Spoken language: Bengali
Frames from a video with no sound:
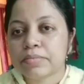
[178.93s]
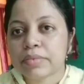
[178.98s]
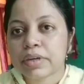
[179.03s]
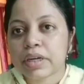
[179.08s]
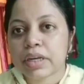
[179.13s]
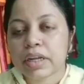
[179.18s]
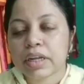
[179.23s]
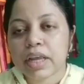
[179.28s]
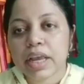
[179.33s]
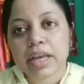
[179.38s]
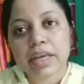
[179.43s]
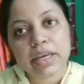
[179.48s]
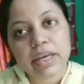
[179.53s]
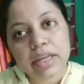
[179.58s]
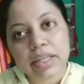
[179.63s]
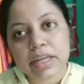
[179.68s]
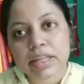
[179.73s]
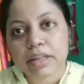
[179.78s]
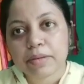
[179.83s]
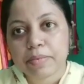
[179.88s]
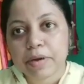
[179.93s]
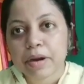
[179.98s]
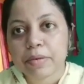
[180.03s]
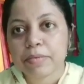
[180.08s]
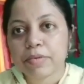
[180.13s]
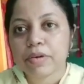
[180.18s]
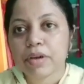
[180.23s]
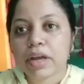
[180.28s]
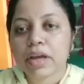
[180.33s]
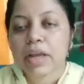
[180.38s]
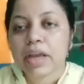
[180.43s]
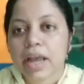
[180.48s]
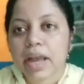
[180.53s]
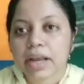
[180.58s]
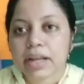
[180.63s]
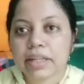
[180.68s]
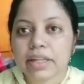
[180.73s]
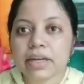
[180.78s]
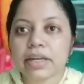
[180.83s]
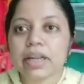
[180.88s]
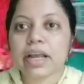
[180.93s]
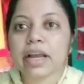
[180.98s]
মানে এগিয়ে যেতে পারবো একদিন না